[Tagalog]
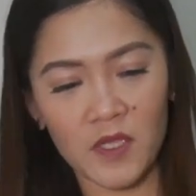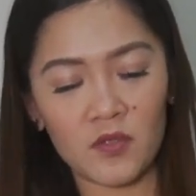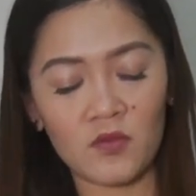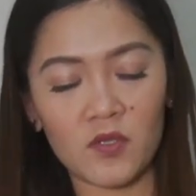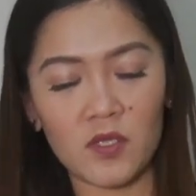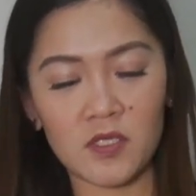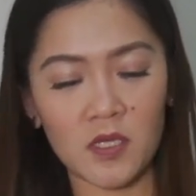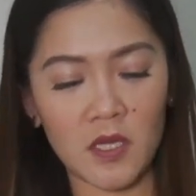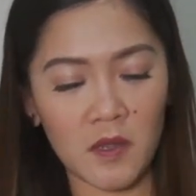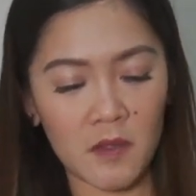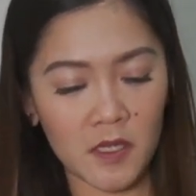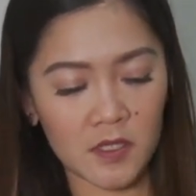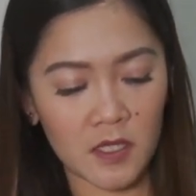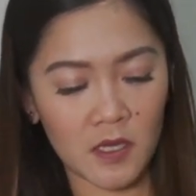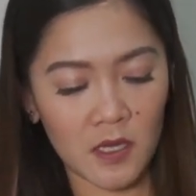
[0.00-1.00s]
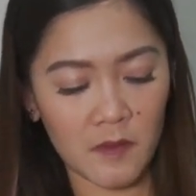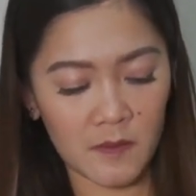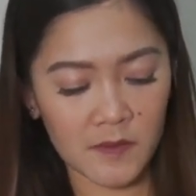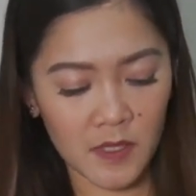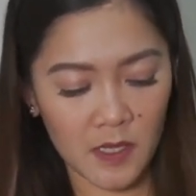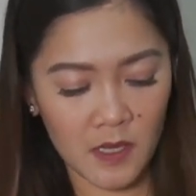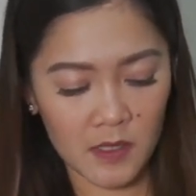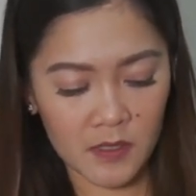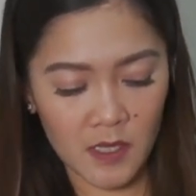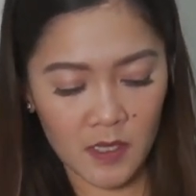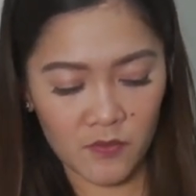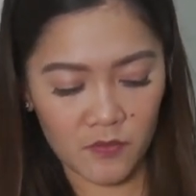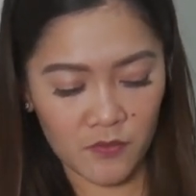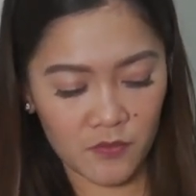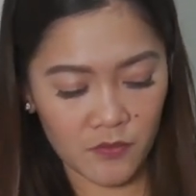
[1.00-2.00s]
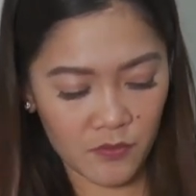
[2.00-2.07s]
Ito siya sa, la, sa, la, sa, la, sa, ano.